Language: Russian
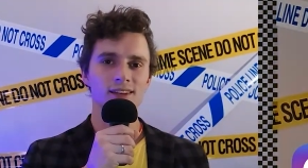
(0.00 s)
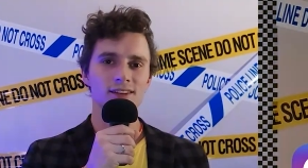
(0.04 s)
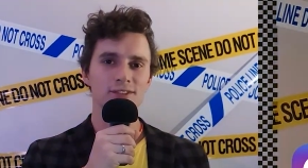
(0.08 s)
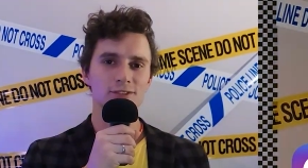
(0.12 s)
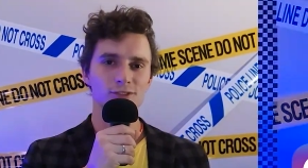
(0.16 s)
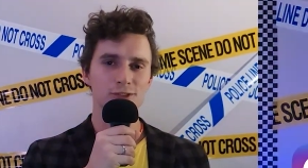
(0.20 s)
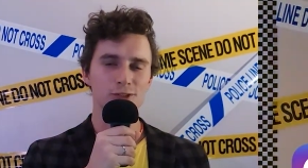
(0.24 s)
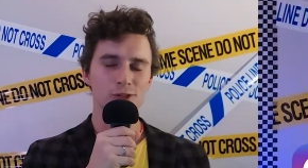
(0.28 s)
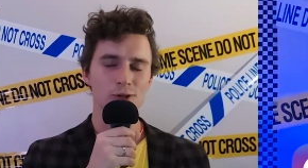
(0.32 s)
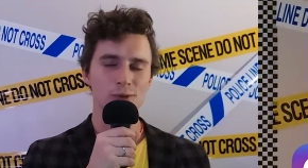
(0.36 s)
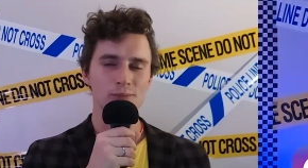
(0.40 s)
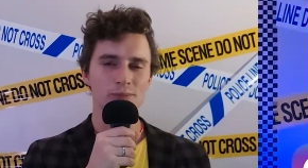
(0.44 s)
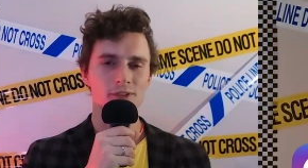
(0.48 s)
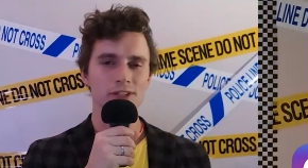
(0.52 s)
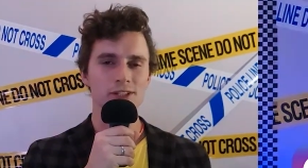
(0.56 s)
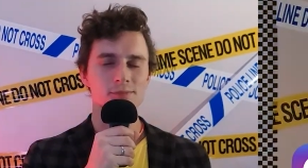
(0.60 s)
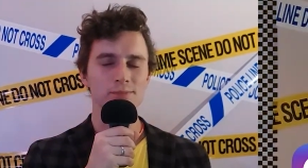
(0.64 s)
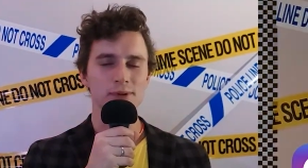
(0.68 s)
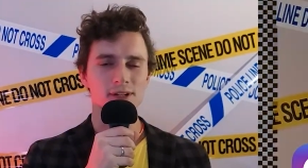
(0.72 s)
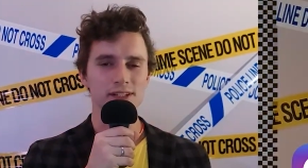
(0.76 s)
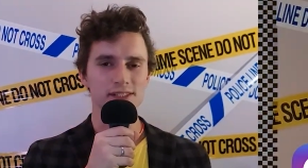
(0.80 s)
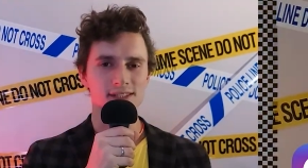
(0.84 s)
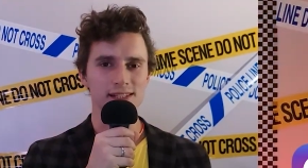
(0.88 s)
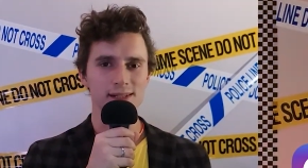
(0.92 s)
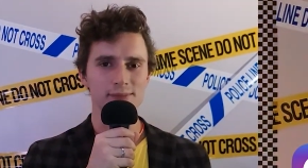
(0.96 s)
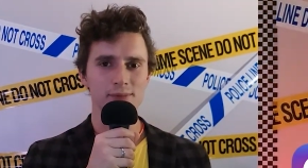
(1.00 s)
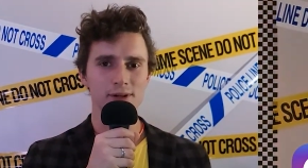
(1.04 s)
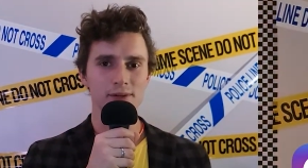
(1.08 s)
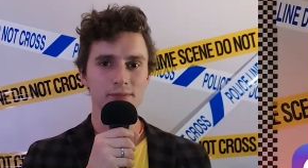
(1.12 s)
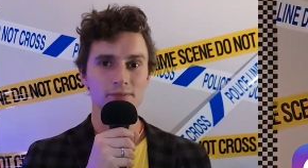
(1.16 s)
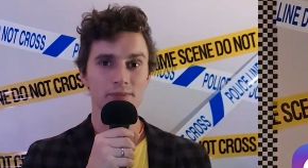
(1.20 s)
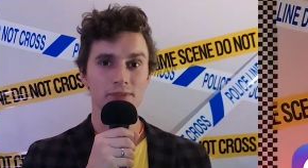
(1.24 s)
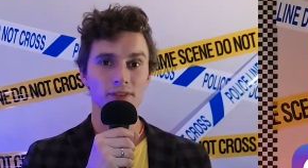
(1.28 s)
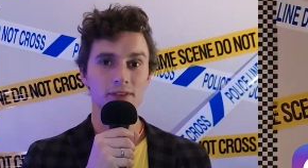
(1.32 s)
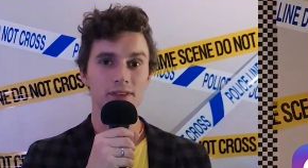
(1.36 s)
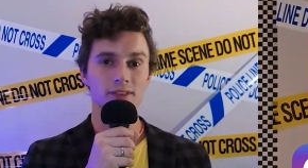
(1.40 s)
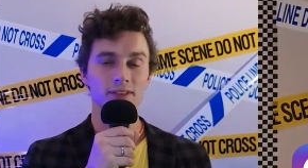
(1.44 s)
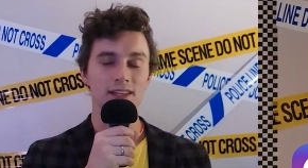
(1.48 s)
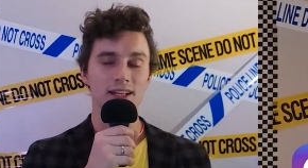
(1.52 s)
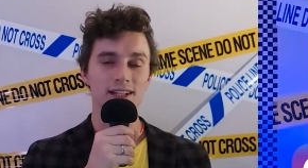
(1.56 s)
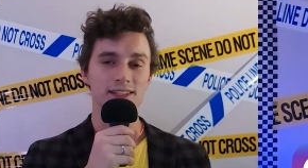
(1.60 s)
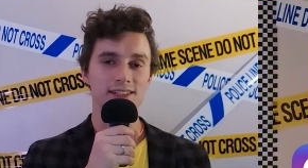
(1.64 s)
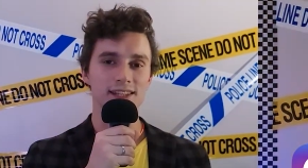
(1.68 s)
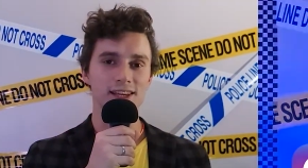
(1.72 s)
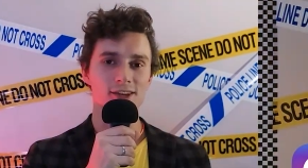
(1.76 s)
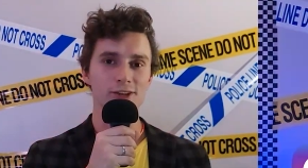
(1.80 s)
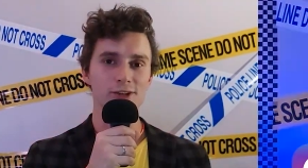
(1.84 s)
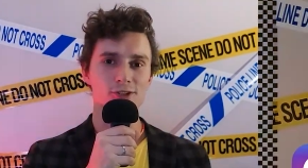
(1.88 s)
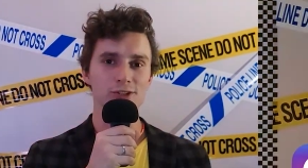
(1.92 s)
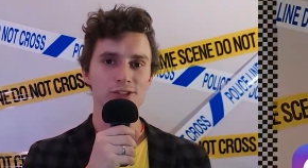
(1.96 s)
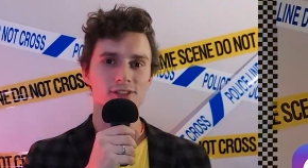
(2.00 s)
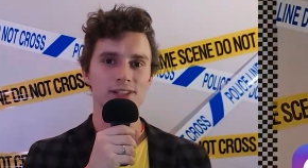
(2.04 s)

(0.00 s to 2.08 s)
Все, спасибо, надеюсь,